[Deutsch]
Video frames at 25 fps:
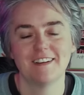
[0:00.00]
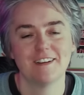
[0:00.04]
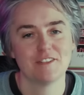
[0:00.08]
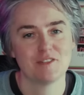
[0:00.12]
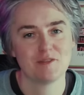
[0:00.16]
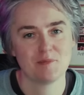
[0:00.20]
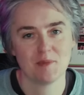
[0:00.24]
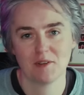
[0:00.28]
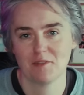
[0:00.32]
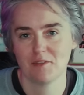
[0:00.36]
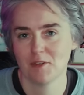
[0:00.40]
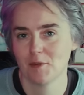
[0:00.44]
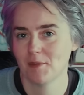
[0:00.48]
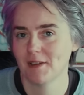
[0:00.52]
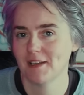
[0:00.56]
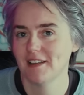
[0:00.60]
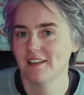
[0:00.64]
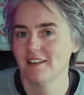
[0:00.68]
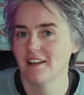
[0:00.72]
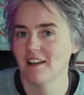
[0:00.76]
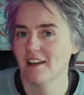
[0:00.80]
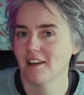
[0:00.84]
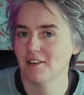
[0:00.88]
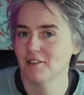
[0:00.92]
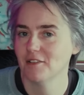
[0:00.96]
Also man
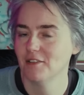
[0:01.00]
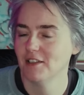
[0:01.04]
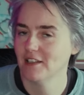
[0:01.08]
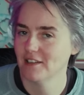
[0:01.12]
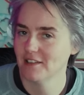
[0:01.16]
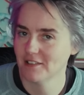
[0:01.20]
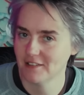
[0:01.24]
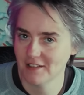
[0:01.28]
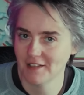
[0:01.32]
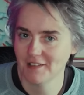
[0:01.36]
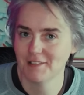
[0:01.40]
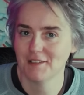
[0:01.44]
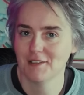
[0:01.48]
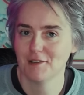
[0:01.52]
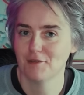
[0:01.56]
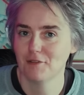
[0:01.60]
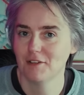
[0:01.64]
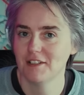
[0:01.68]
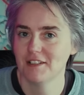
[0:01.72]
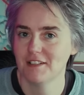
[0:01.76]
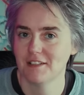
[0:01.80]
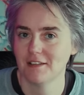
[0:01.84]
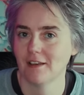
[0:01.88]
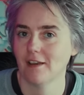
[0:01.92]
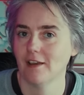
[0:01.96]
verbringt gerade wieder sehr, sehr
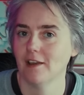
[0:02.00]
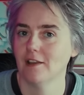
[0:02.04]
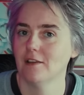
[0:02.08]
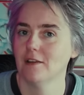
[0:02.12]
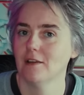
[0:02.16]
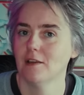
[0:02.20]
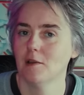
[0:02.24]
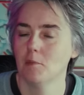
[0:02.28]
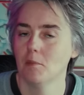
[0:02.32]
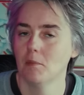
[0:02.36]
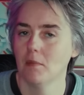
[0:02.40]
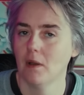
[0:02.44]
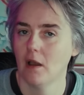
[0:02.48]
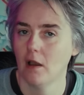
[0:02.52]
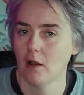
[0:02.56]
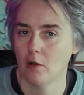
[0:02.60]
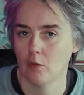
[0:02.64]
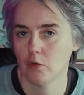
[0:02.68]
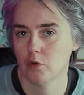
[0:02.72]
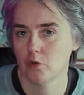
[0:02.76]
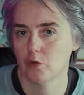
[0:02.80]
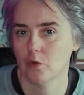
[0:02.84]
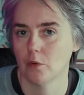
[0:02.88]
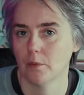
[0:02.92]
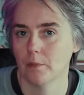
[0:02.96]
viel Zeit im
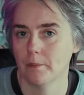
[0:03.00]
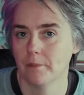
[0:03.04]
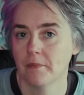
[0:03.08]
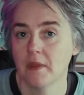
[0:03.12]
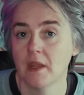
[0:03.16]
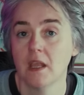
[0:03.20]
Auto.